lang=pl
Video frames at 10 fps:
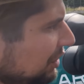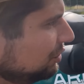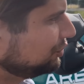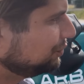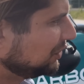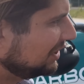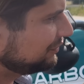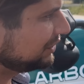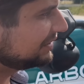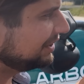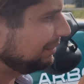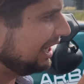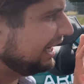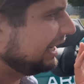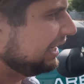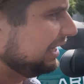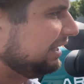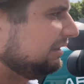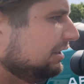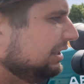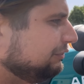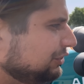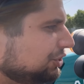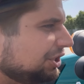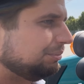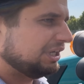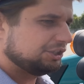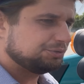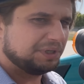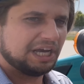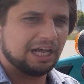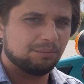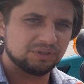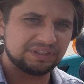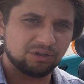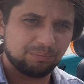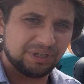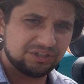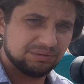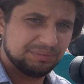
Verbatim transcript: już przede wszystkim EHR. E, tak wcześniej tak mieliśmy albo za dopłatą